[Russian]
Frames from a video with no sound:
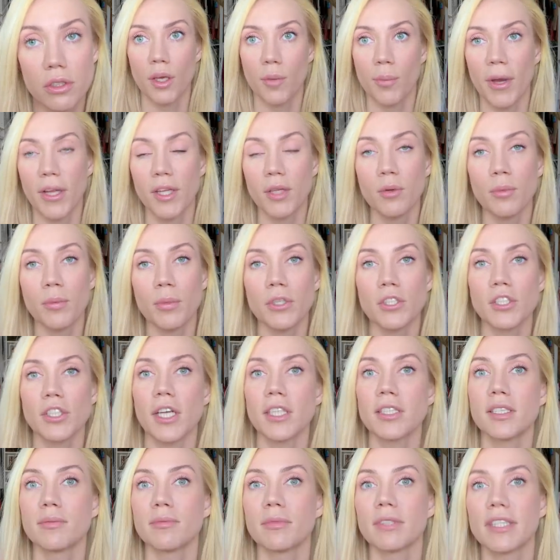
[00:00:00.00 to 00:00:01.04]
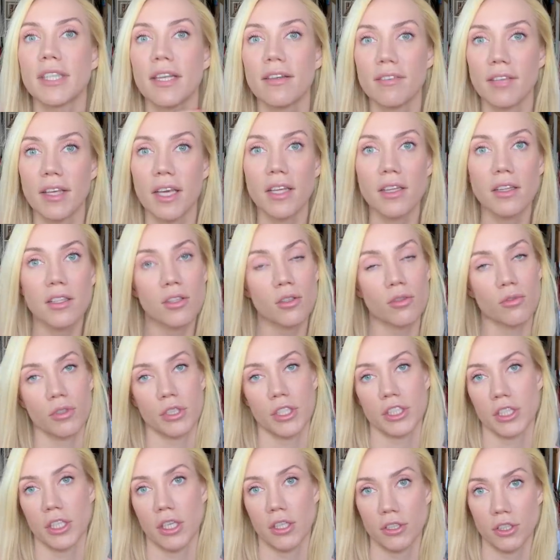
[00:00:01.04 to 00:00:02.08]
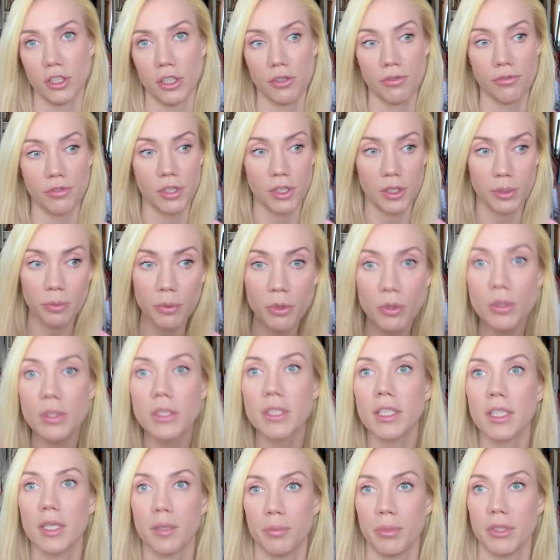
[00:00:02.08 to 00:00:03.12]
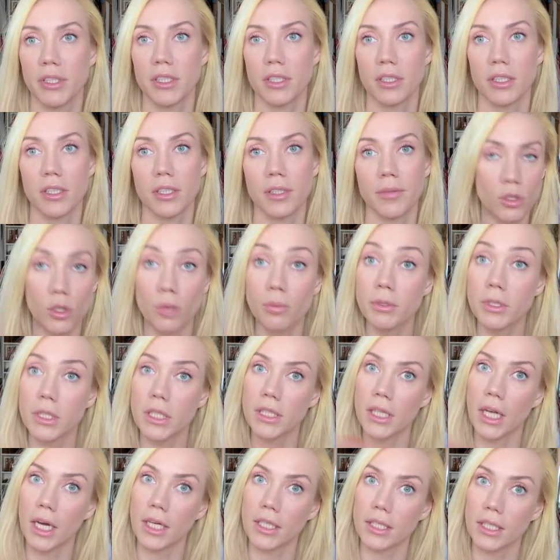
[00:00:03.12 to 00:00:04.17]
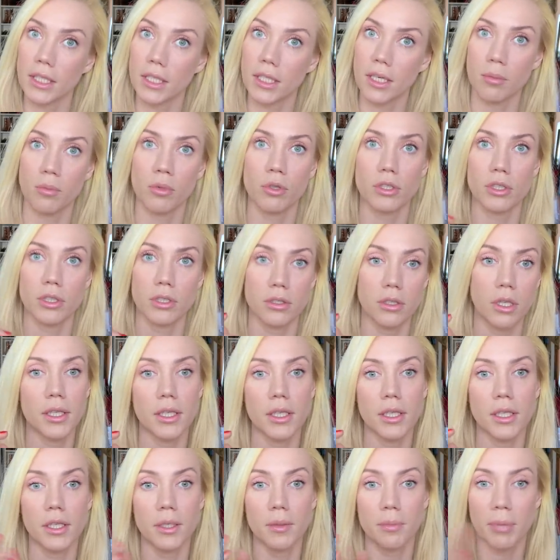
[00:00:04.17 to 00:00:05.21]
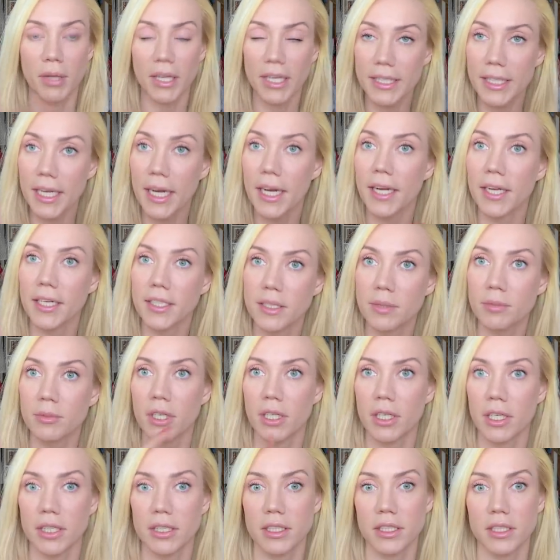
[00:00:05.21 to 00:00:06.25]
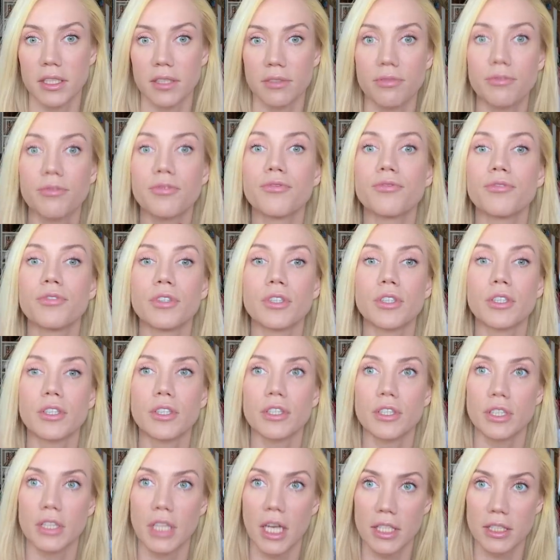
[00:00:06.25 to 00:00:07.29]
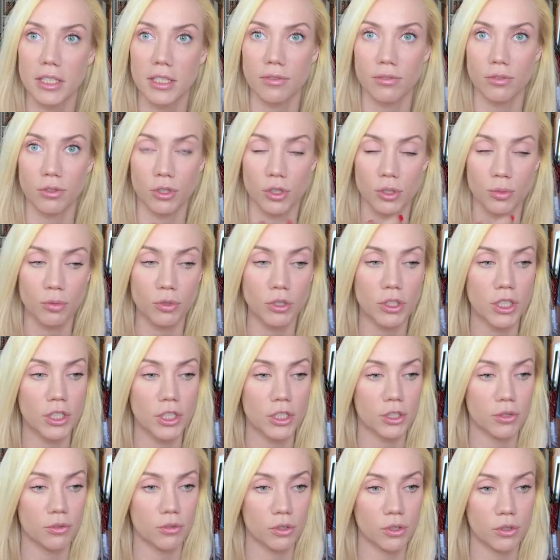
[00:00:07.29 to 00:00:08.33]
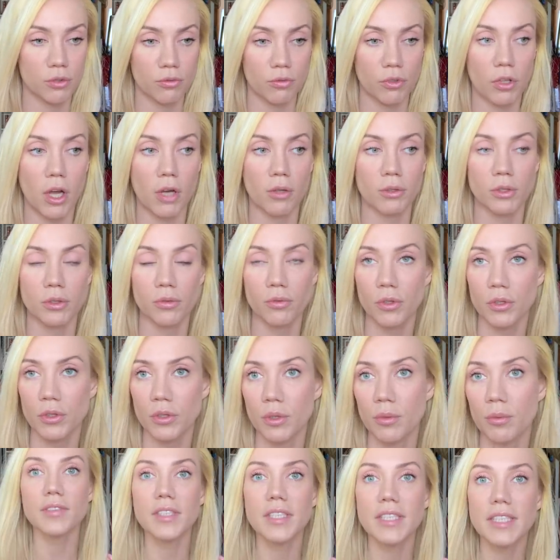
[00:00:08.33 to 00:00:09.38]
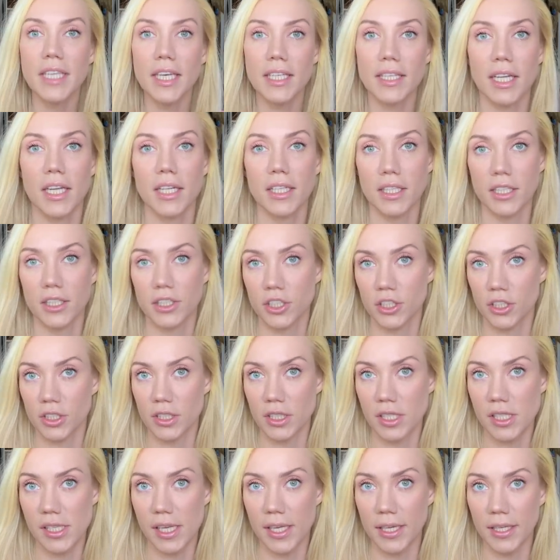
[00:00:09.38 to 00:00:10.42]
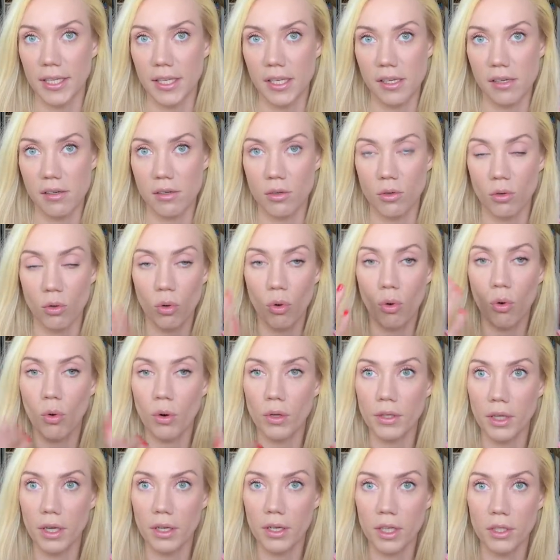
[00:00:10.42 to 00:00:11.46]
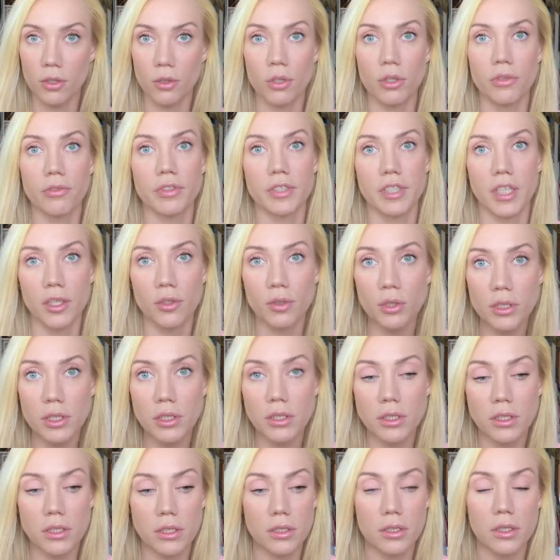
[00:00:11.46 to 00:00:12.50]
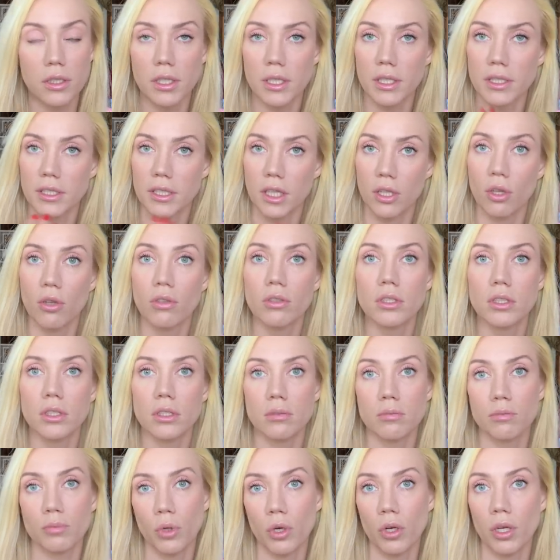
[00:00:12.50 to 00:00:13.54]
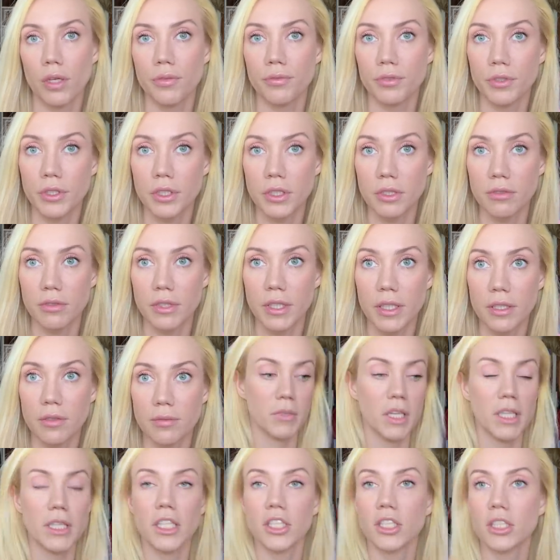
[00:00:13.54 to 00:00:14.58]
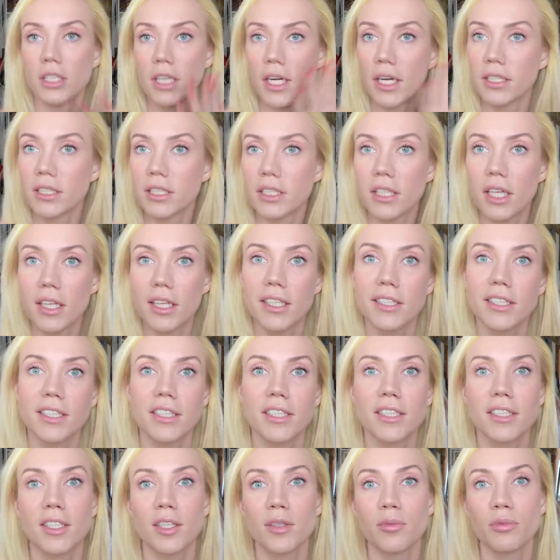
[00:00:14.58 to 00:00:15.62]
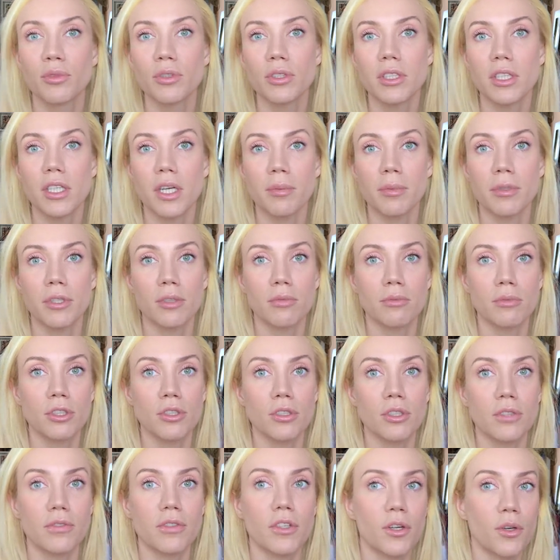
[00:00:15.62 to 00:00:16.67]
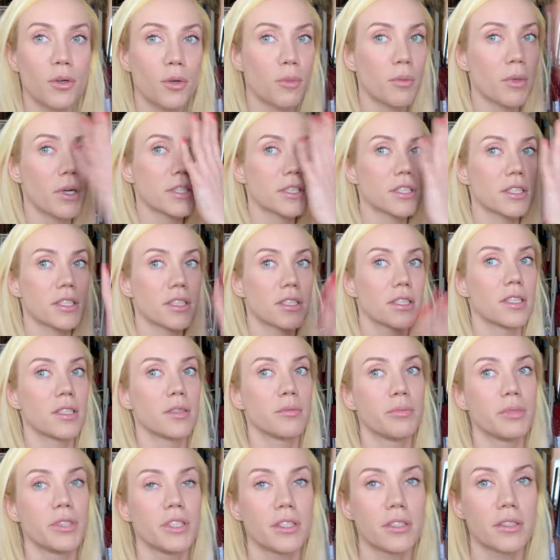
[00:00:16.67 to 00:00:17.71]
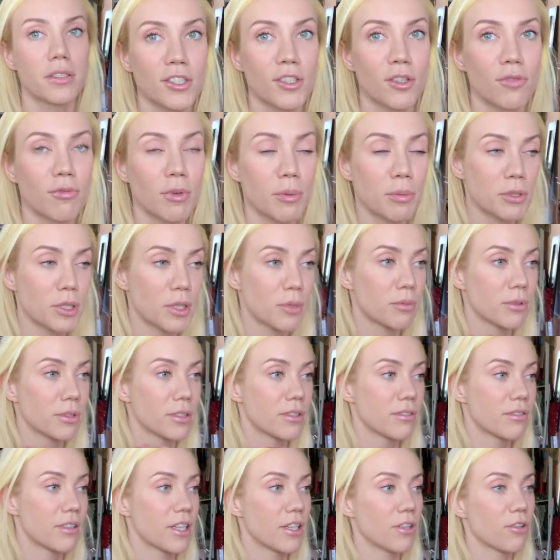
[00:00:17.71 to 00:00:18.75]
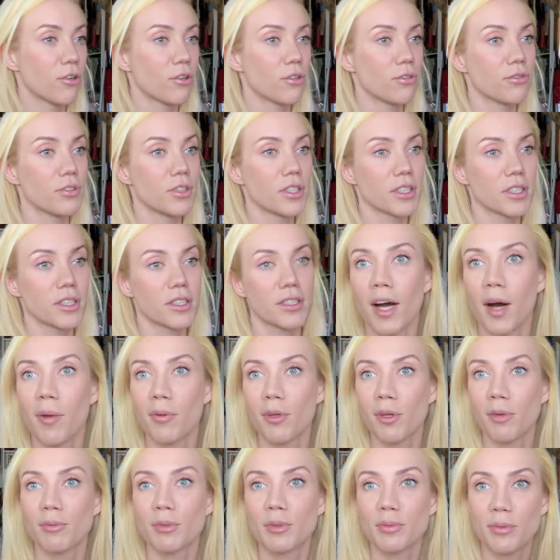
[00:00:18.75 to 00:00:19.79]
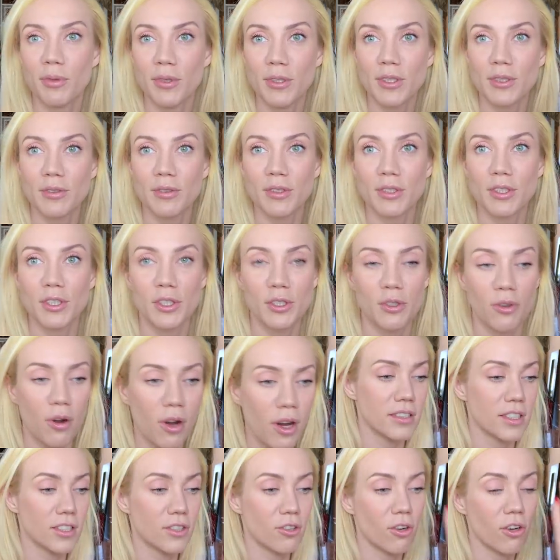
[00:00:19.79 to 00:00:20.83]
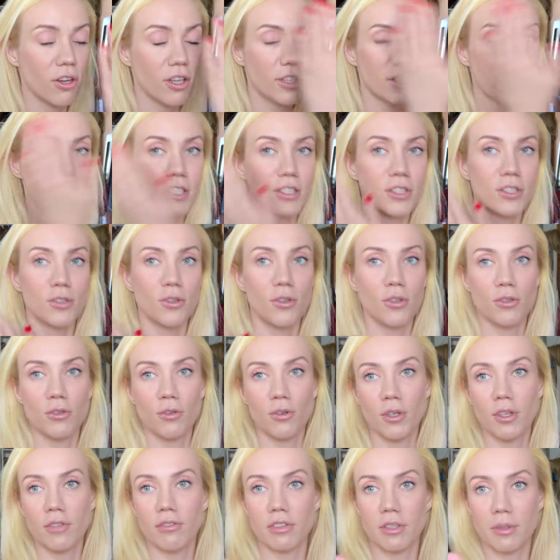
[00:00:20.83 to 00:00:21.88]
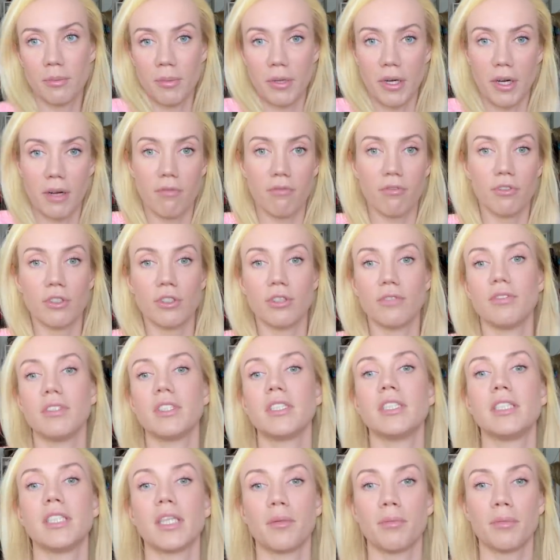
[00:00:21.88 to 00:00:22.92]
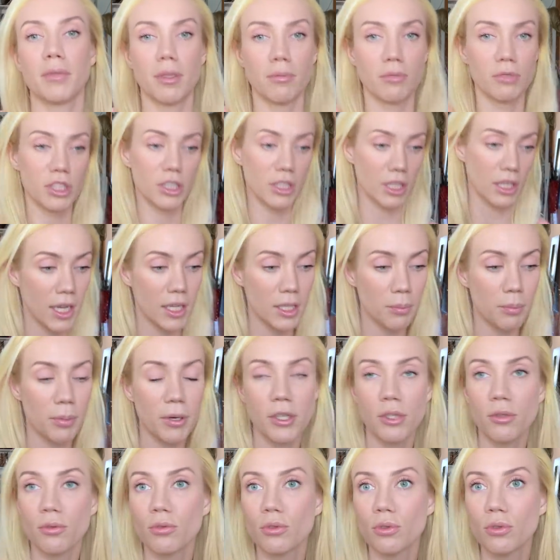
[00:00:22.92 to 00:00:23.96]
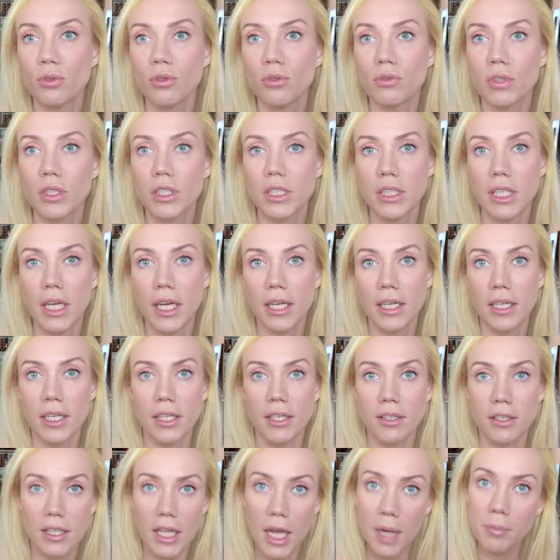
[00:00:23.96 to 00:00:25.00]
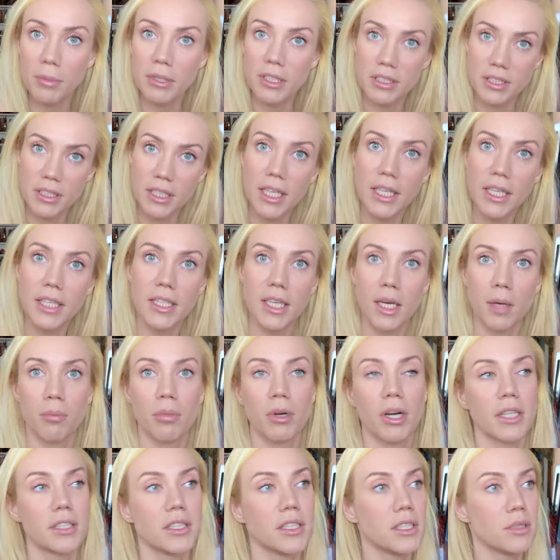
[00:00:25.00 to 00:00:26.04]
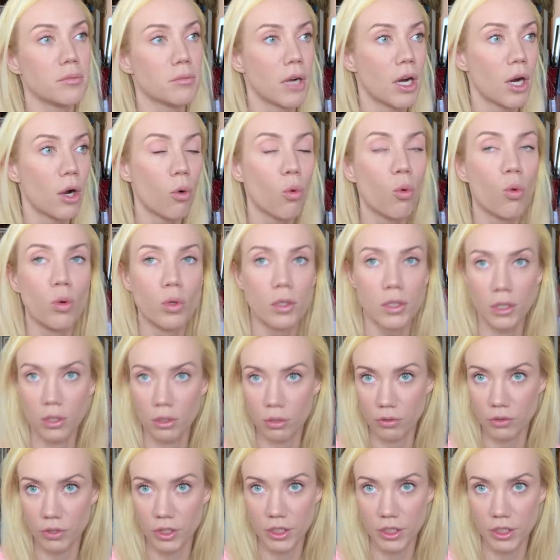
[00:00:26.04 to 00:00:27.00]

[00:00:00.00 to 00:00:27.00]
И поэтому получается мгновенный увлажняющий эффект, плюс накопительный. Собственно, так это и работает. И благодаря этим как раз-таки всасывающим, удерживающим влагу свойствам, все дальнейшие слои ухода, которые вы наносите, становятся более эффективные. Мне даже нравится наносить этот бустер, а потом еще сверху маской залепить, чтобы вообще был двойной эффект. А потом использовать еще не только на лицо, но и вот прям вот везде, потому что это продукт универсальный. Там, где необходимо ультра